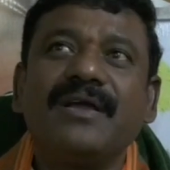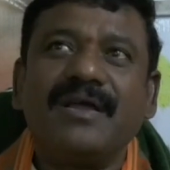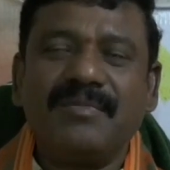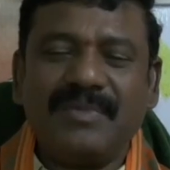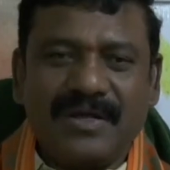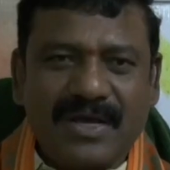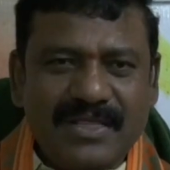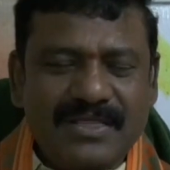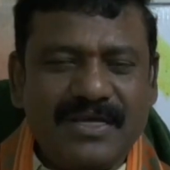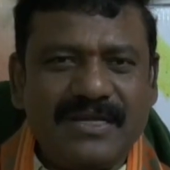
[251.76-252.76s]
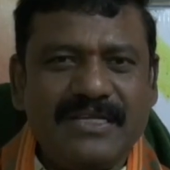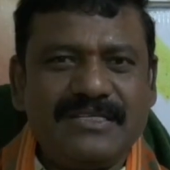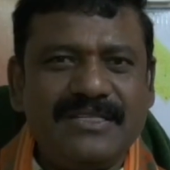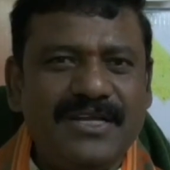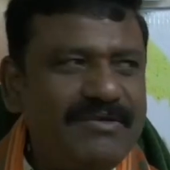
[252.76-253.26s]
కరం మన హైత్నార్
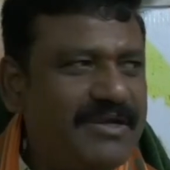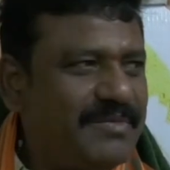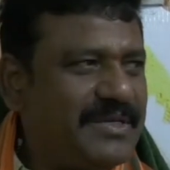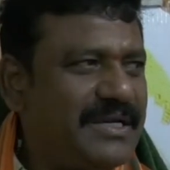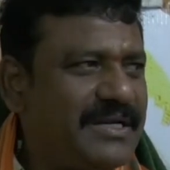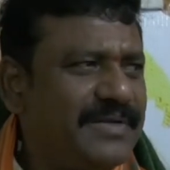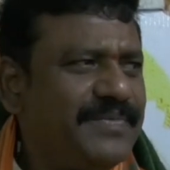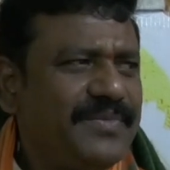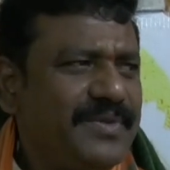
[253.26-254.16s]
గెలిచింది ఏడు వేల మెజార్టీ